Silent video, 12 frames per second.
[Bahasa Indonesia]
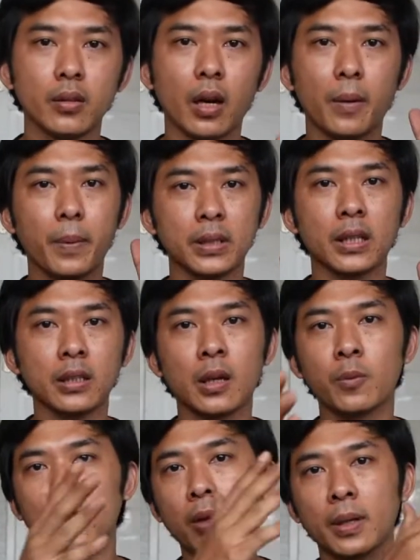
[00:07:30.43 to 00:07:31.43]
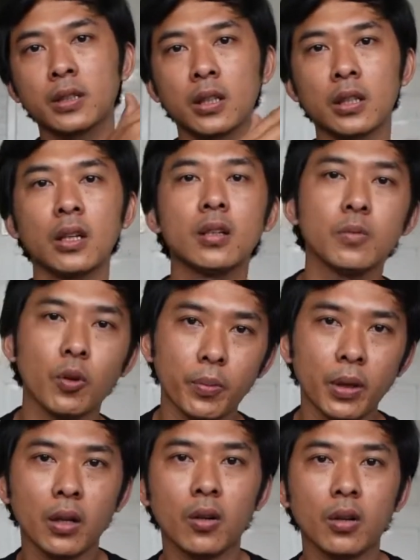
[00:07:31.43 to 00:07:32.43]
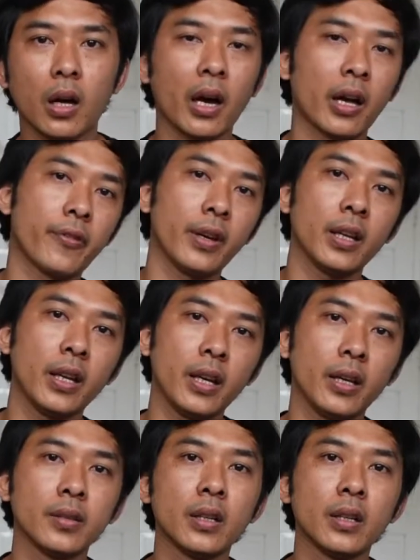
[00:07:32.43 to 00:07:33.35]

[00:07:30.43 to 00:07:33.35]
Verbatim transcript: apa saja yang mau terpasang di mobil Honda HR-V ini.